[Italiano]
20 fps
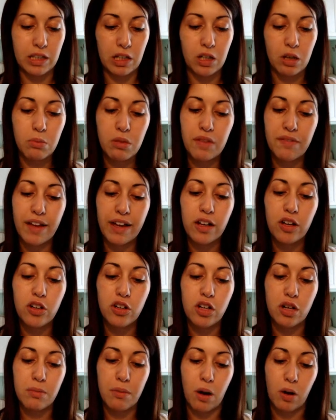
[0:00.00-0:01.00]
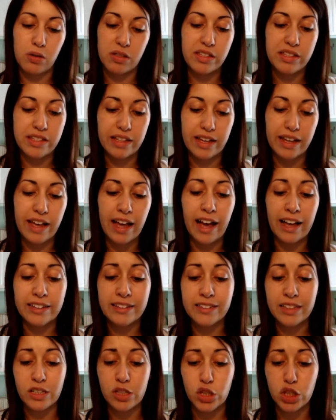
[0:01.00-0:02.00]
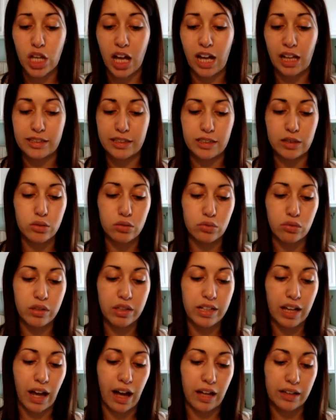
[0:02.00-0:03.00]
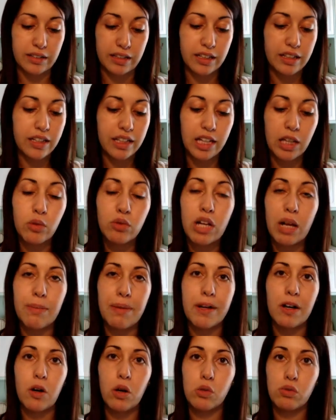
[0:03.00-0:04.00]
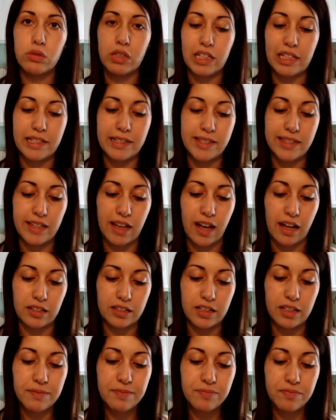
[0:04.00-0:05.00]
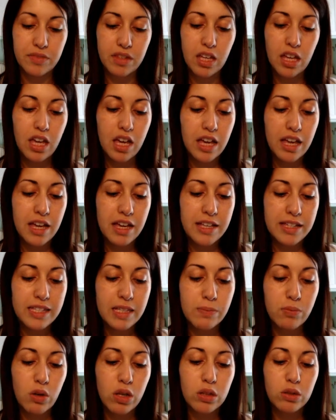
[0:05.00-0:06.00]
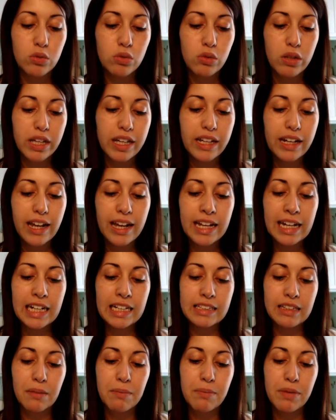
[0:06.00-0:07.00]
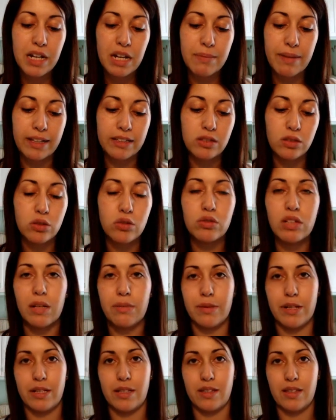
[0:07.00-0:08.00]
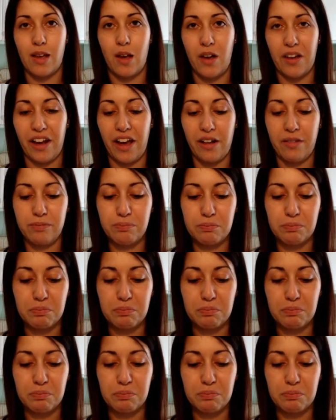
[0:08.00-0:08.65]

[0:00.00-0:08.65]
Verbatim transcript: da come vengono mosse, atteggiate, truccate, in una parola utilizzate, si può intuire il temperamento di una persona.